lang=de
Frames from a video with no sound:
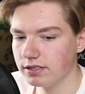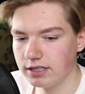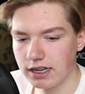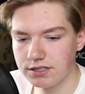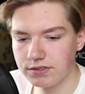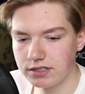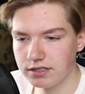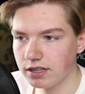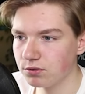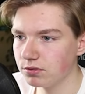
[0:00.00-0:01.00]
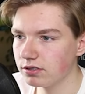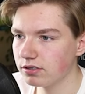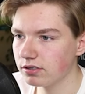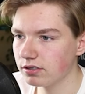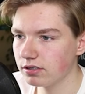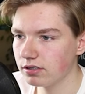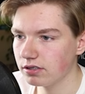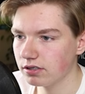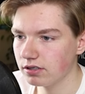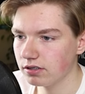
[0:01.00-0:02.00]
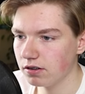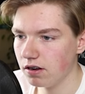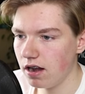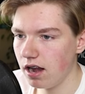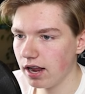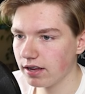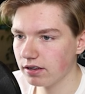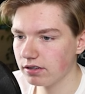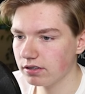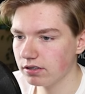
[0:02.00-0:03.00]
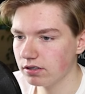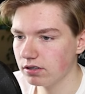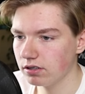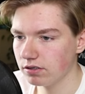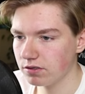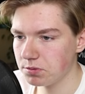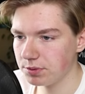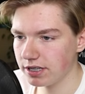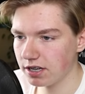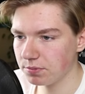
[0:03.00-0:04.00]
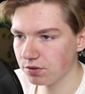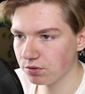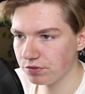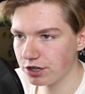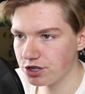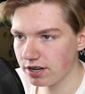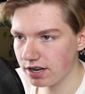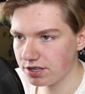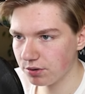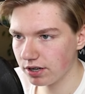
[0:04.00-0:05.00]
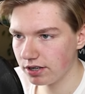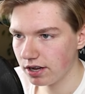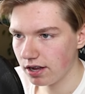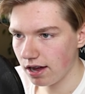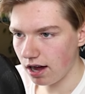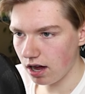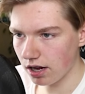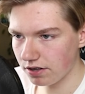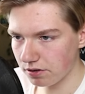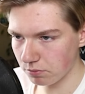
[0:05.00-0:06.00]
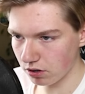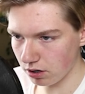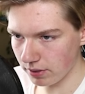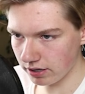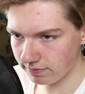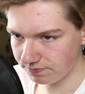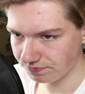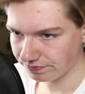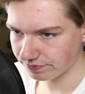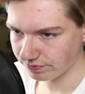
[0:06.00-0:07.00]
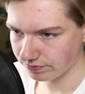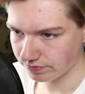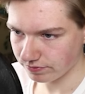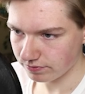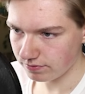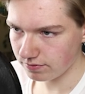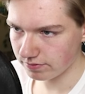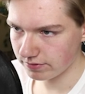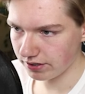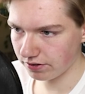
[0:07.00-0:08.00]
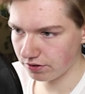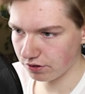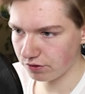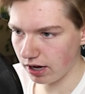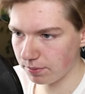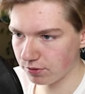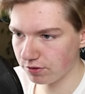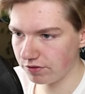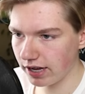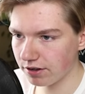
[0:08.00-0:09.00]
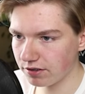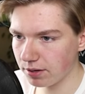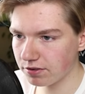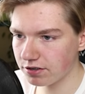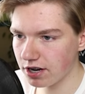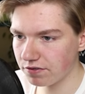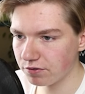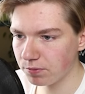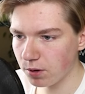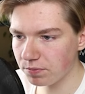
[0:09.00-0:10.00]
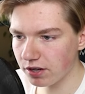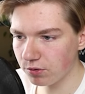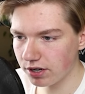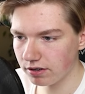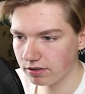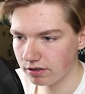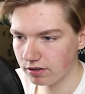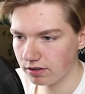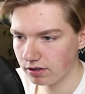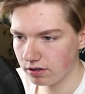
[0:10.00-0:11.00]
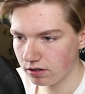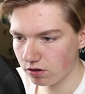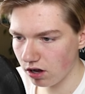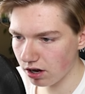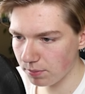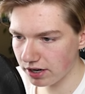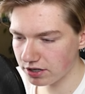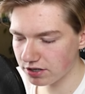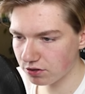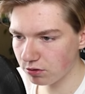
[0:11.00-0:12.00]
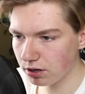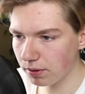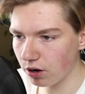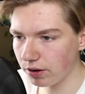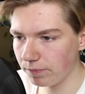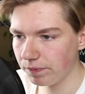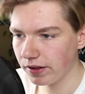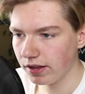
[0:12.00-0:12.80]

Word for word: Das finde ich sehr cool. Lecker. Wenn ich mich hier gar nicht mehr so doof anstelle, kann ich auch ein Item bekommen. Das ist doch wohl absolut wert. Und ich habe es geschafft. Und wir bekommen Tanuki. Ja, kann man eigentlich ganz gut gebrauchen.